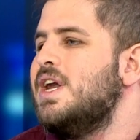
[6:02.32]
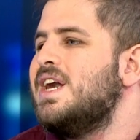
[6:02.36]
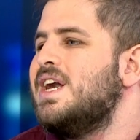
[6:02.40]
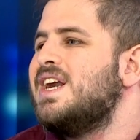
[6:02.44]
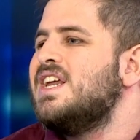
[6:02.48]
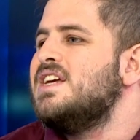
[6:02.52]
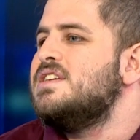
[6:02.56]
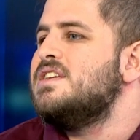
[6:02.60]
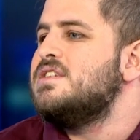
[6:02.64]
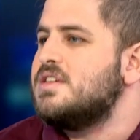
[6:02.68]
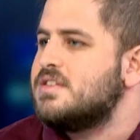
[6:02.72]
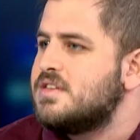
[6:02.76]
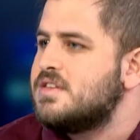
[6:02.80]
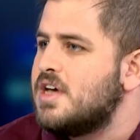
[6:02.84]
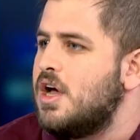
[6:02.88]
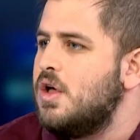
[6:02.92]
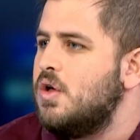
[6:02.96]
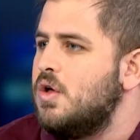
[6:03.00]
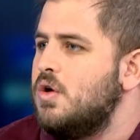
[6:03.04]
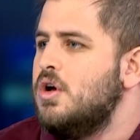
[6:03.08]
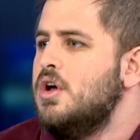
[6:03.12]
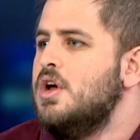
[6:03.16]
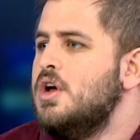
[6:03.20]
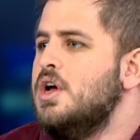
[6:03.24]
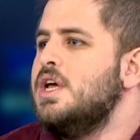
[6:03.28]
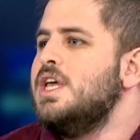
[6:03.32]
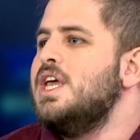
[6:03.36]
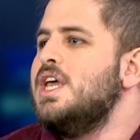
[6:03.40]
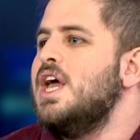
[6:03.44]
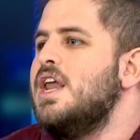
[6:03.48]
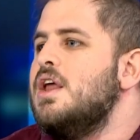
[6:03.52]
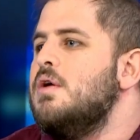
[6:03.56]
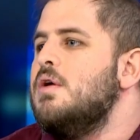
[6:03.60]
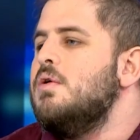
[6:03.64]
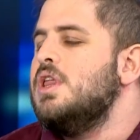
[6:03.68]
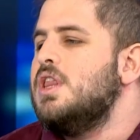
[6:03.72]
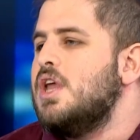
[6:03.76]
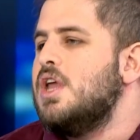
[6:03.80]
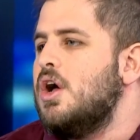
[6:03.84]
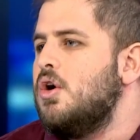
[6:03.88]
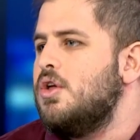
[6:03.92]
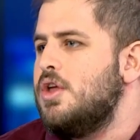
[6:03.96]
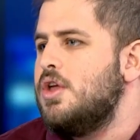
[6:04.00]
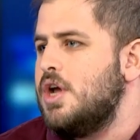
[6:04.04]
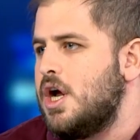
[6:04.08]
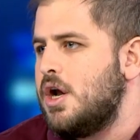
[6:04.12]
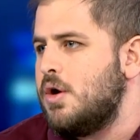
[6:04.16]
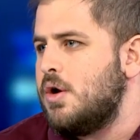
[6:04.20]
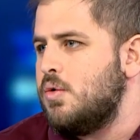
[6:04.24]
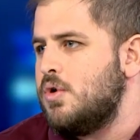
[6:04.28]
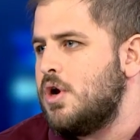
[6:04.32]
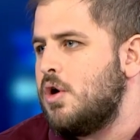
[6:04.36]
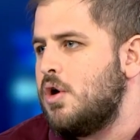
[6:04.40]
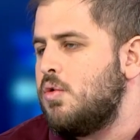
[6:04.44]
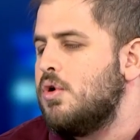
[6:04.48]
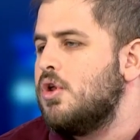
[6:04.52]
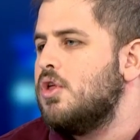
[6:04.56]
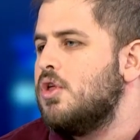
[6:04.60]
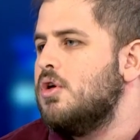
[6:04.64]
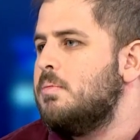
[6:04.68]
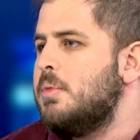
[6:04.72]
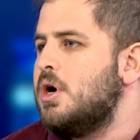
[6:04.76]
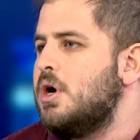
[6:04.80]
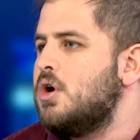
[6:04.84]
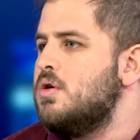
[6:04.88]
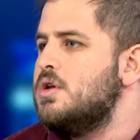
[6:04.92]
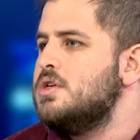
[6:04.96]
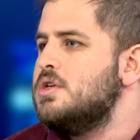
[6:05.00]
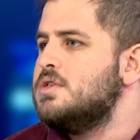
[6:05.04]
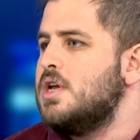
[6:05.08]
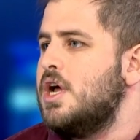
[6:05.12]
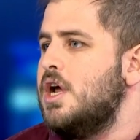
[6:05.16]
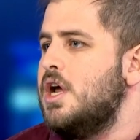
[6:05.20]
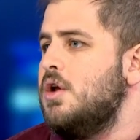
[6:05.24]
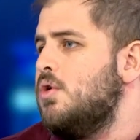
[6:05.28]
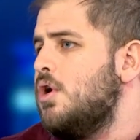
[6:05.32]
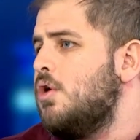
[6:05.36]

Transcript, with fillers: han rechazado y han evitado llegar a un acuerdo de paz con Israel,